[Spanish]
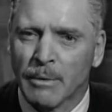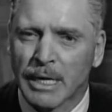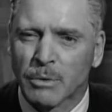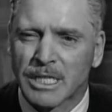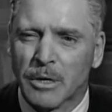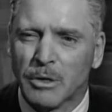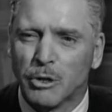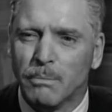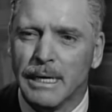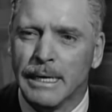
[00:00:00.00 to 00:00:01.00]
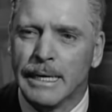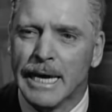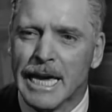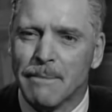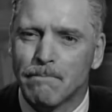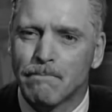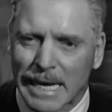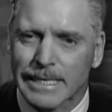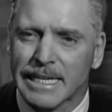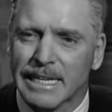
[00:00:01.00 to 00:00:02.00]
Lo que solamente iba a ser una
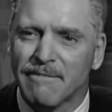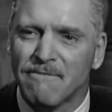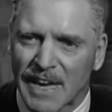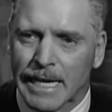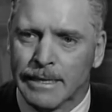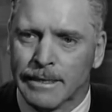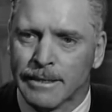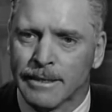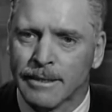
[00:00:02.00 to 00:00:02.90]
fase pasajera